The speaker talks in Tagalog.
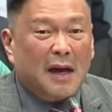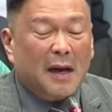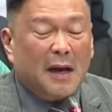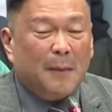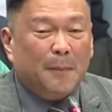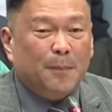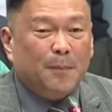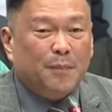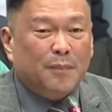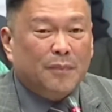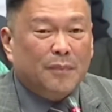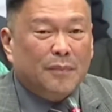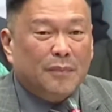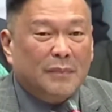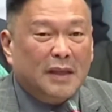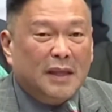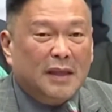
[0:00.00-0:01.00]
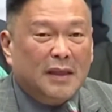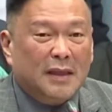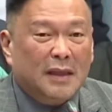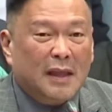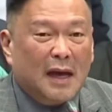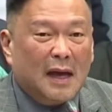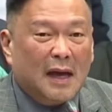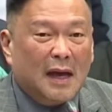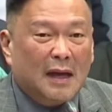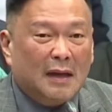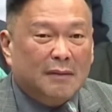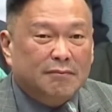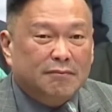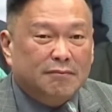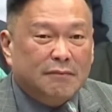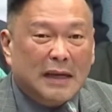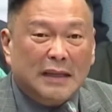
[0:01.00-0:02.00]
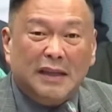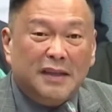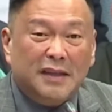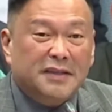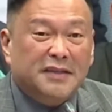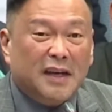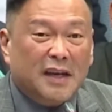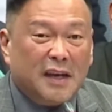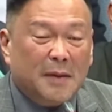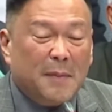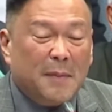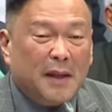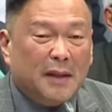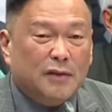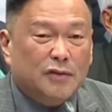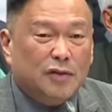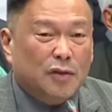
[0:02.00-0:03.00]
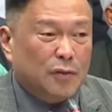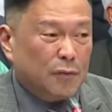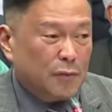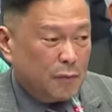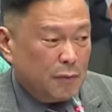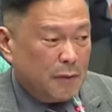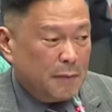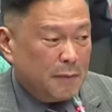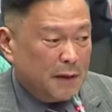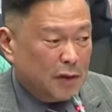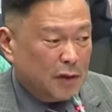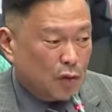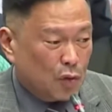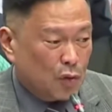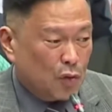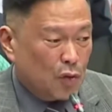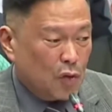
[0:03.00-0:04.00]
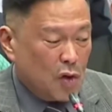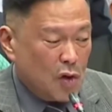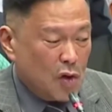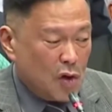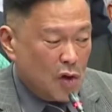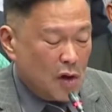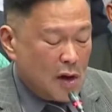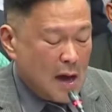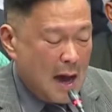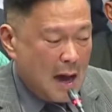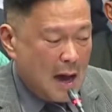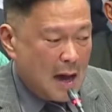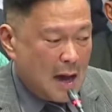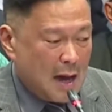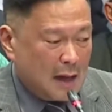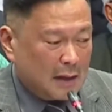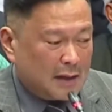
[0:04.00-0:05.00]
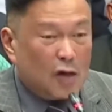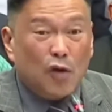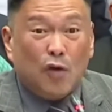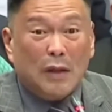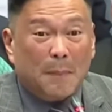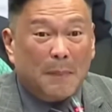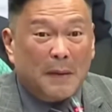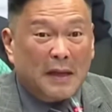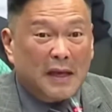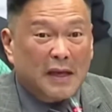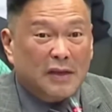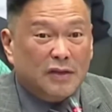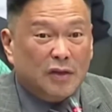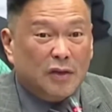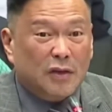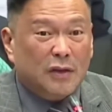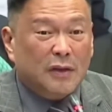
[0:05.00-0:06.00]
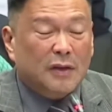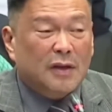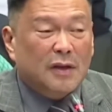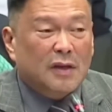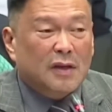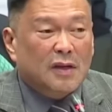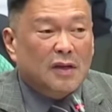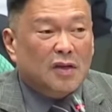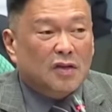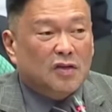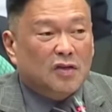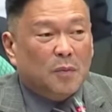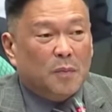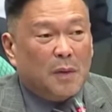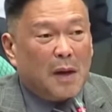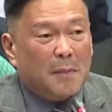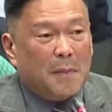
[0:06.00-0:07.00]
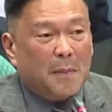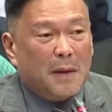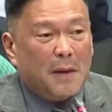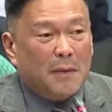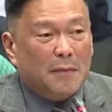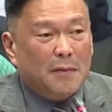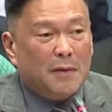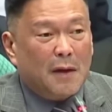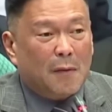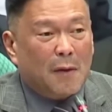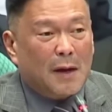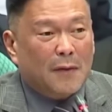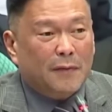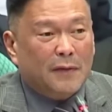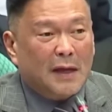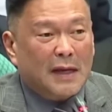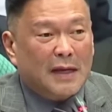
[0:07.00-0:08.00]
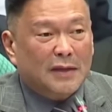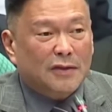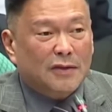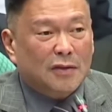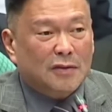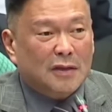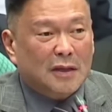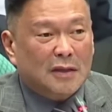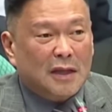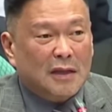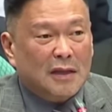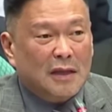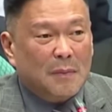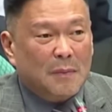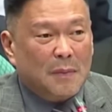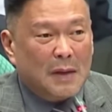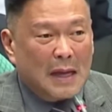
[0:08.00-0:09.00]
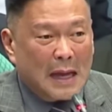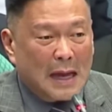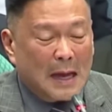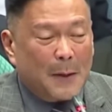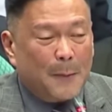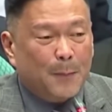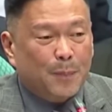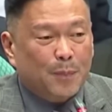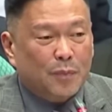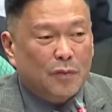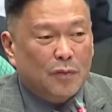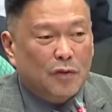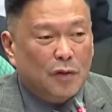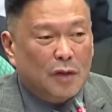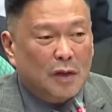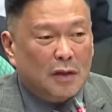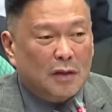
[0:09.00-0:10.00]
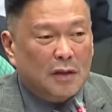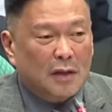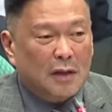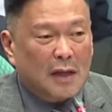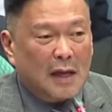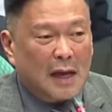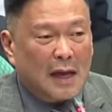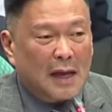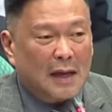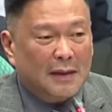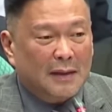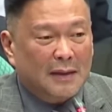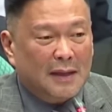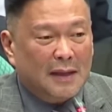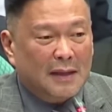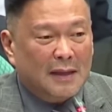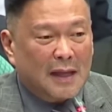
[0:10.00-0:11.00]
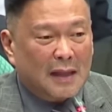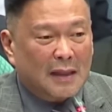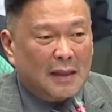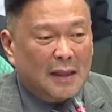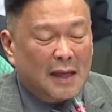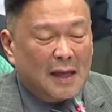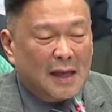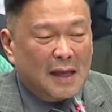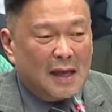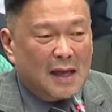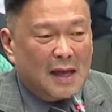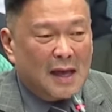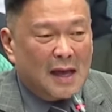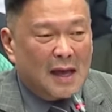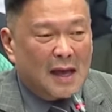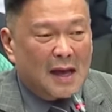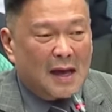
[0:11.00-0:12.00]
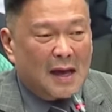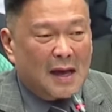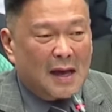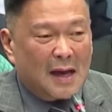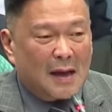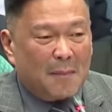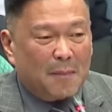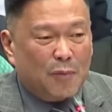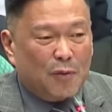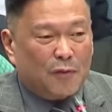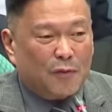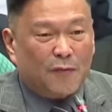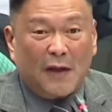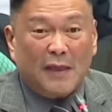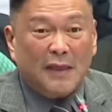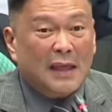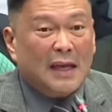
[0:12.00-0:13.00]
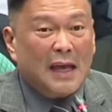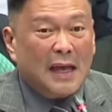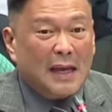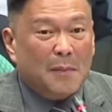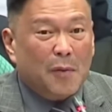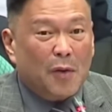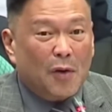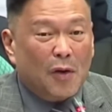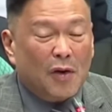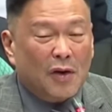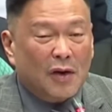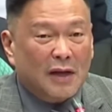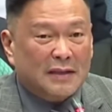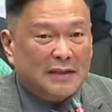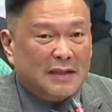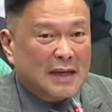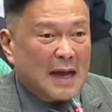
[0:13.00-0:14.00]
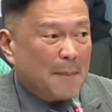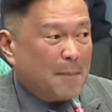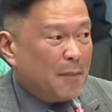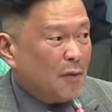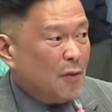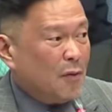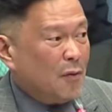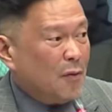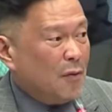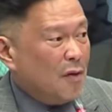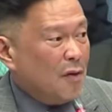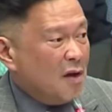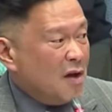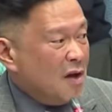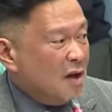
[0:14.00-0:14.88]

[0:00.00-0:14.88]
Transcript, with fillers: um, did, um, had a disagreement. So we withdrew uh, the loan application. So probably the, one of the reasons that the DBM do not, uh, did not uh, put funding anymore kasi nga po,